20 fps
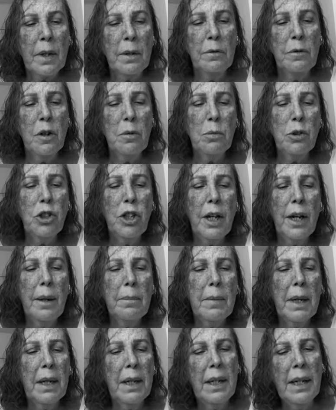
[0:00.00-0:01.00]
Vamos
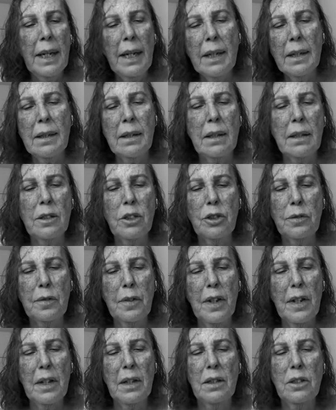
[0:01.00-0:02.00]
derramar letras,
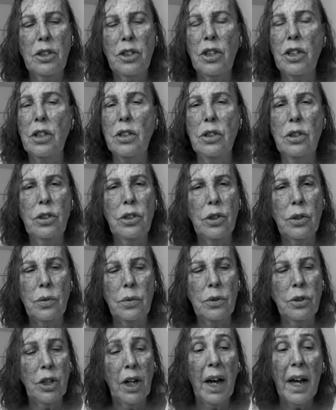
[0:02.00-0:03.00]
falas,
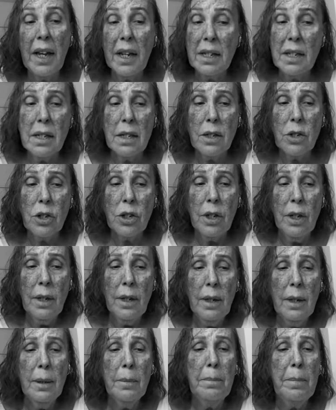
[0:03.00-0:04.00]
cânticos, rezas,
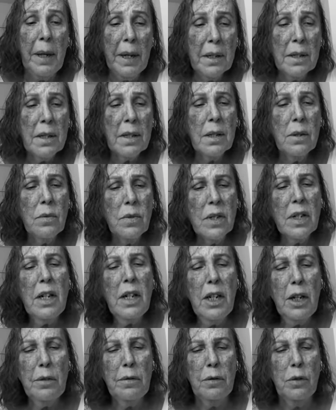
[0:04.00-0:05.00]
bênçãos e
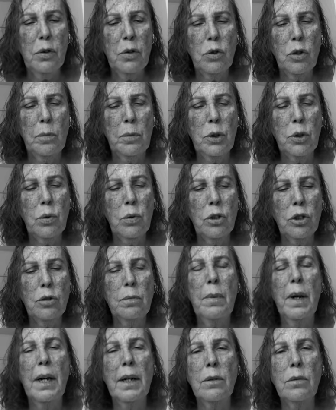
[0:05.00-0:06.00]
livros sobre suas
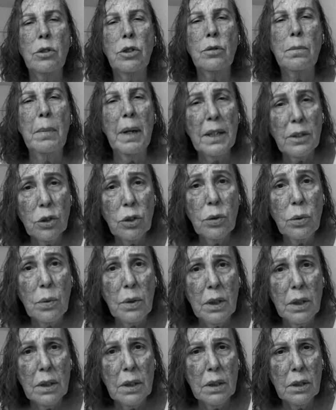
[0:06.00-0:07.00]
mágoas mais
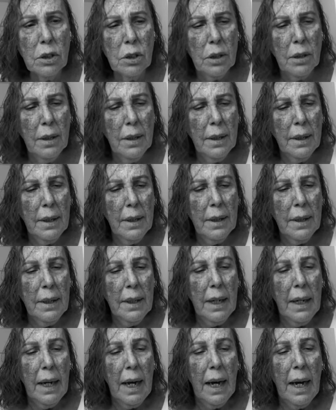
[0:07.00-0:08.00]
doídas,
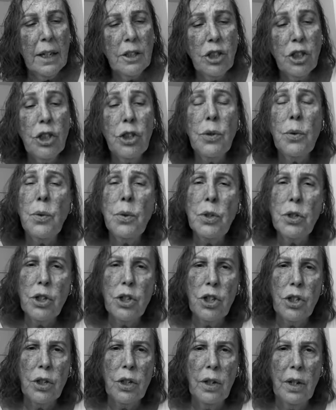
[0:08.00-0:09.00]
as de
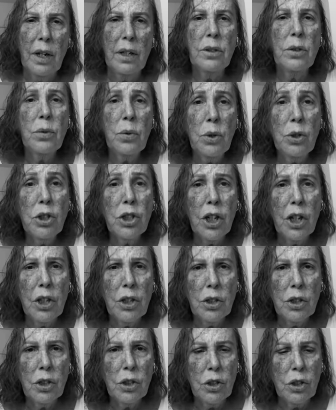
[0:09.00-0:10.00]
hoje, as
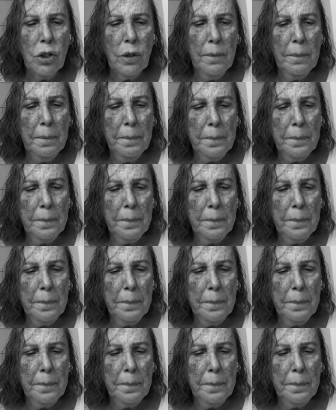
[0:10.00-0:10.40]
urgentes.